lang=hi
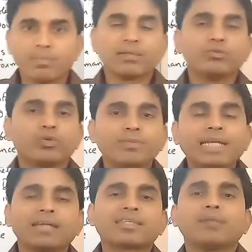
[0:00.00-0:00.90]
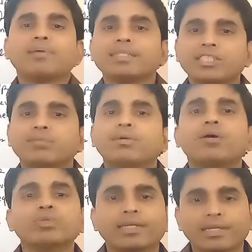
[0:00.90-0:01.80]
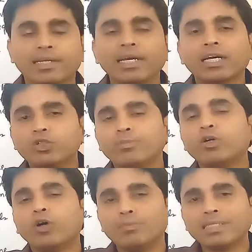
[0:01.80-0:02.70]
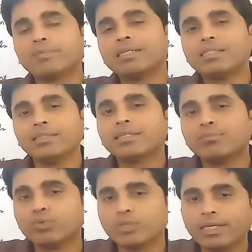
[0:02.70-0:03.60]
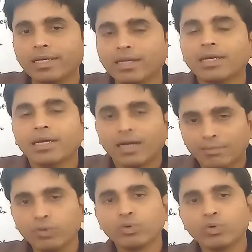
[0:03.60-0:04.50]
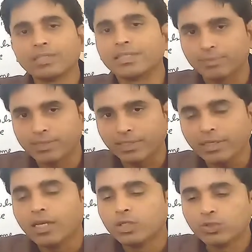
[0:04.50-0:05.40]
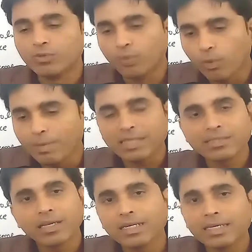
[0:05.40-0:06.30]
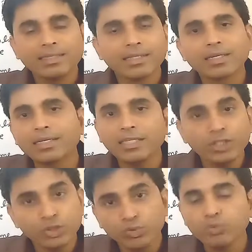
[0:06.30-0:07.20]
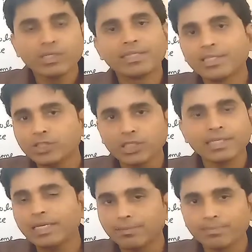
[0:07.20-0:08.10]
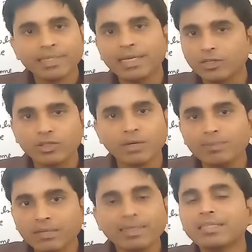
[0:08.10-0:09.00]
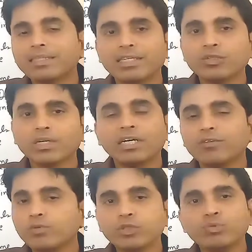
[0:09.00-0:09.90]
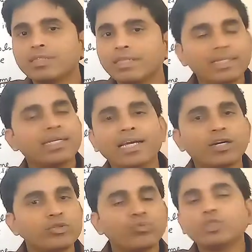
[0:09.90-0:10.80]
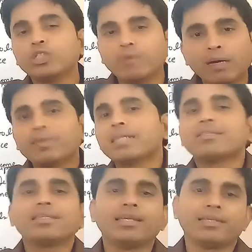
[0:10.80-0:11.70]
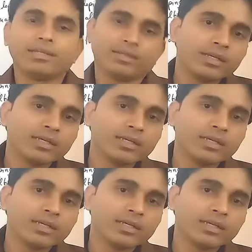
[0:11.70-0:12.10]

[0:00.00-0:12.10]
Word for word: मतलब जो भी टैक्स का पैसा जमा होता है जो भी गवर्नमेंट के पास इनकम होती है हम लोगों के तरफ से तो वो पैसा कहीं ना कहीं यूज़ आना चाहिए अपने इकोनॉमिक में नहीं तो अगर वो यूज़ नहीं आएगा तो वो जवाब कैसे देंगे